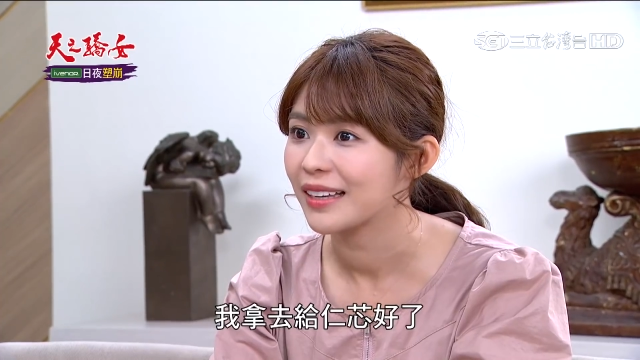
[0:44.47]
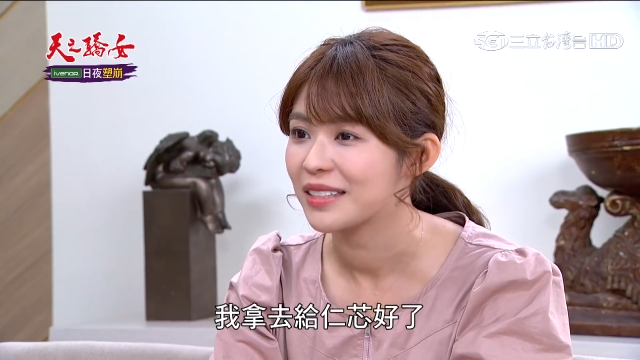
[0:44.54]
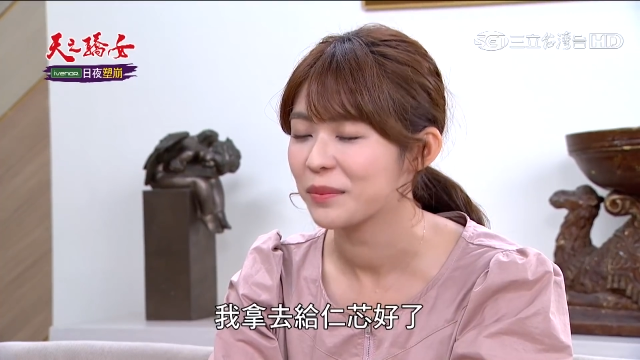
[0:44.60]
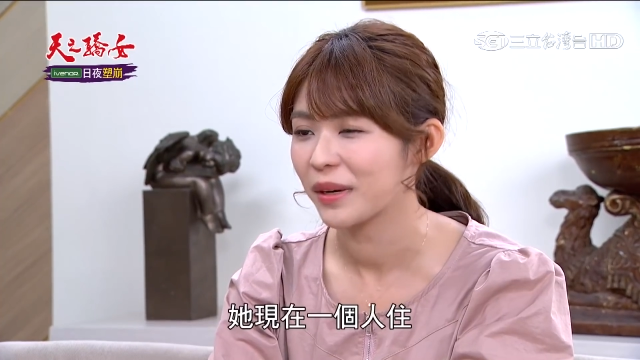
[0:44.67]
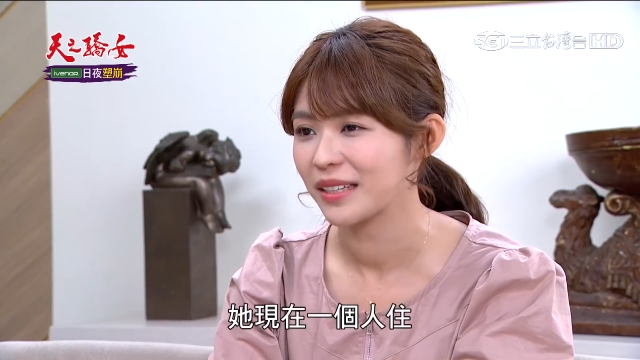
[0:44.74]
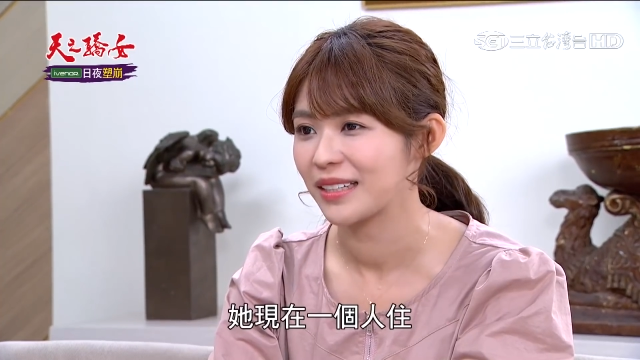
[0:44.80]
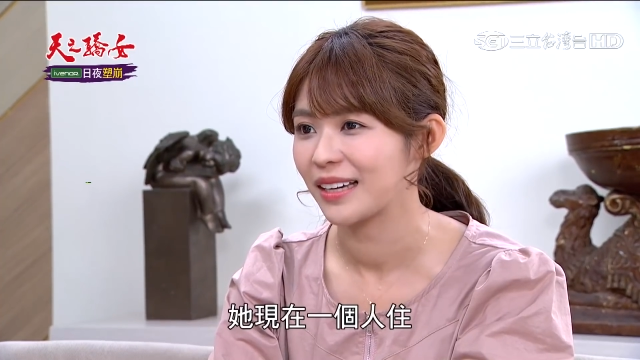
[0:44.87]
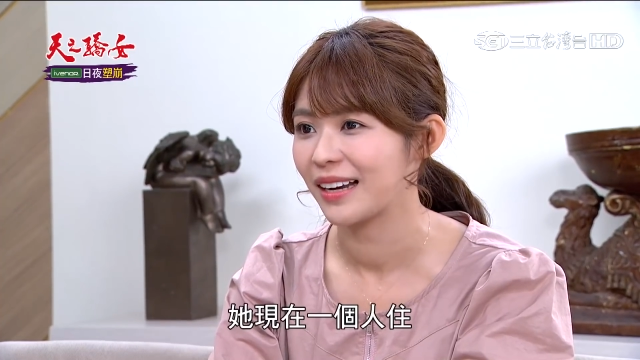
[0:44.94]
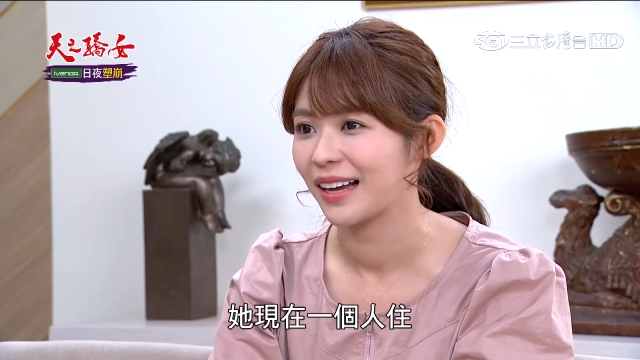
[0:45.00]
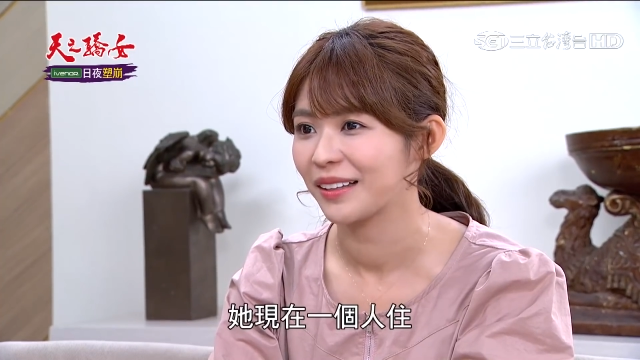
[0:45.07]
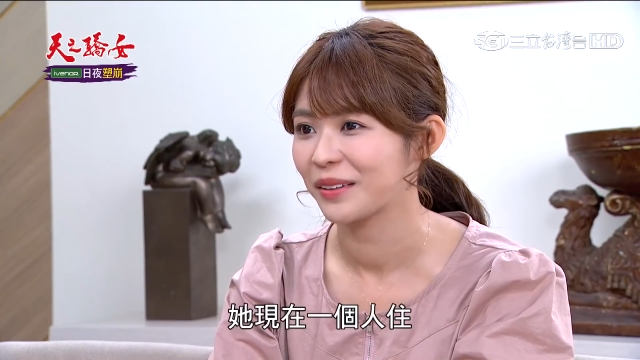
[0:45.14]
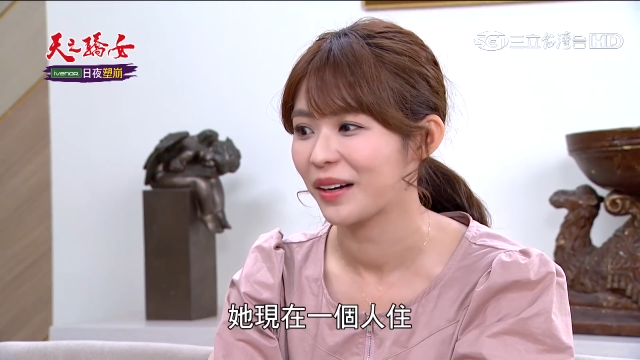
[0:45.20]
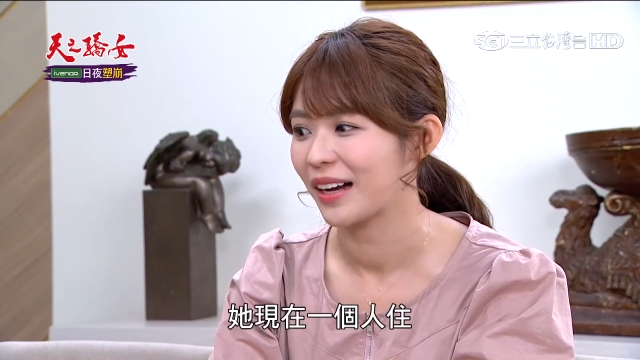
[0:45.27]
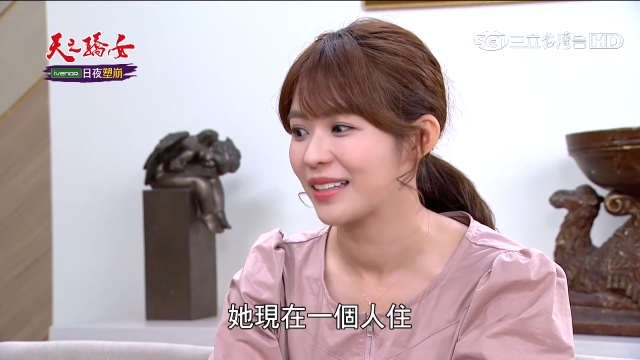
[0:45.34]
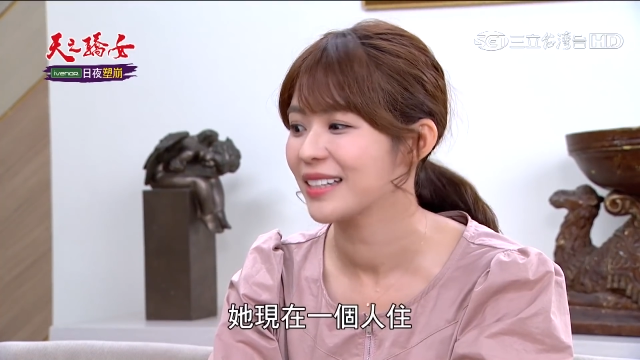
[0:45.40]
已经把一个
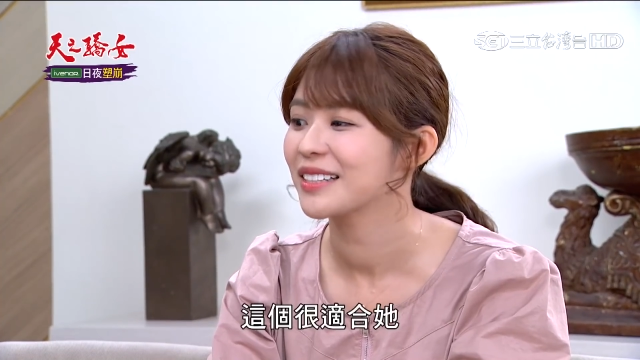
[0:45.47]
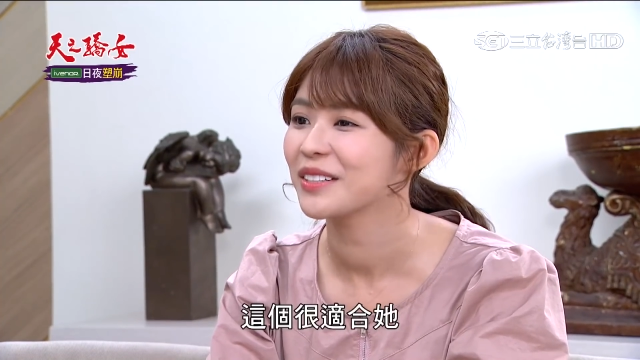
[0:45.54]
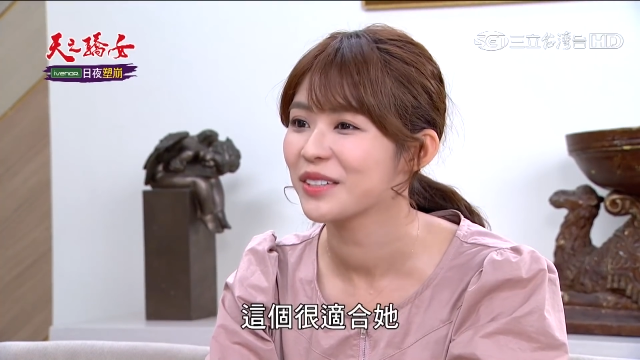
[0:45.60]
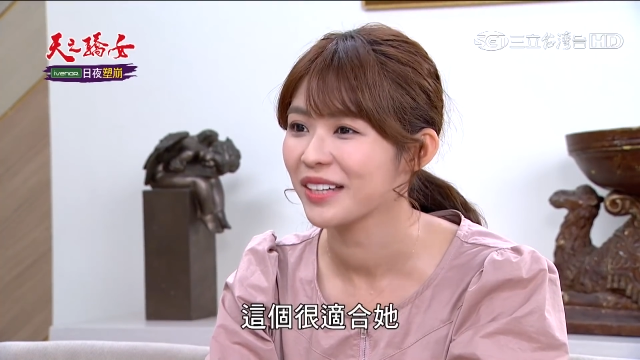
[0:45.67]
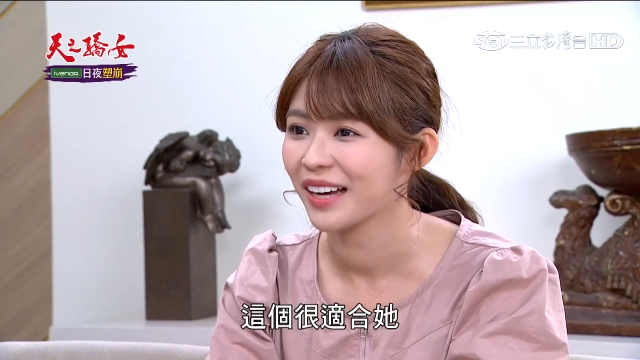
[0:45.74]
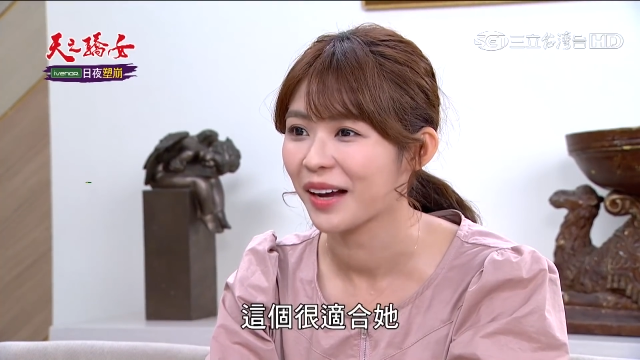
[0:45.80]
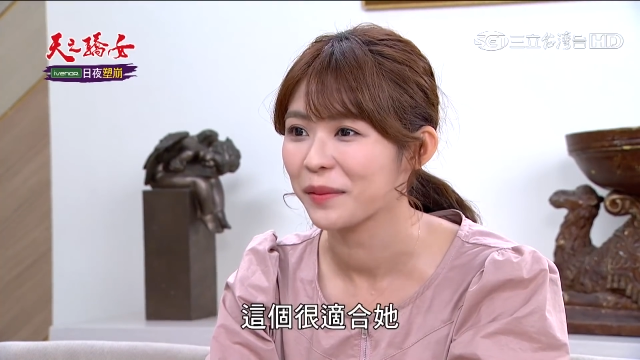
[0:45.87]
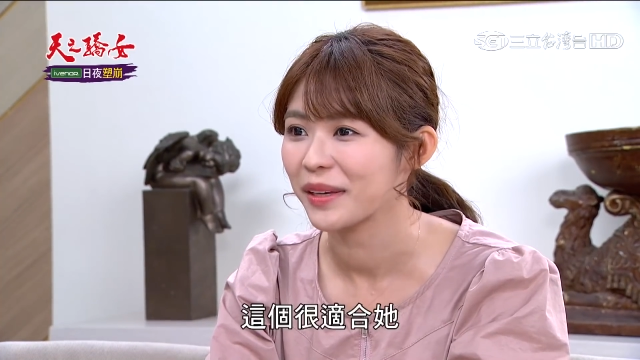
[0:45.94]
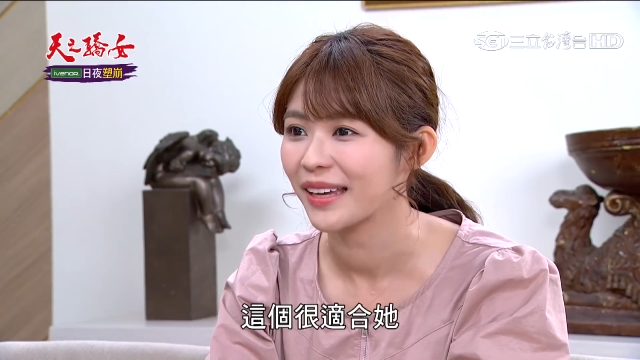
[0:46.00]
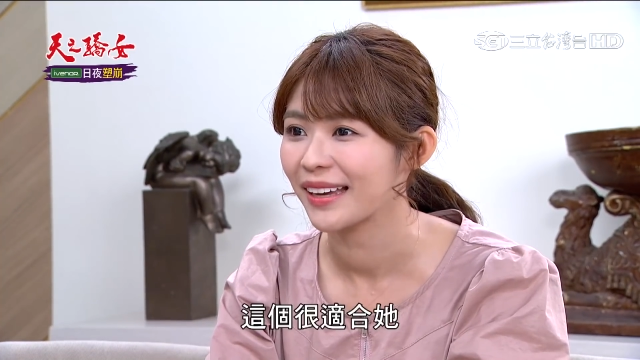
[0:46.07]
人倒在做宵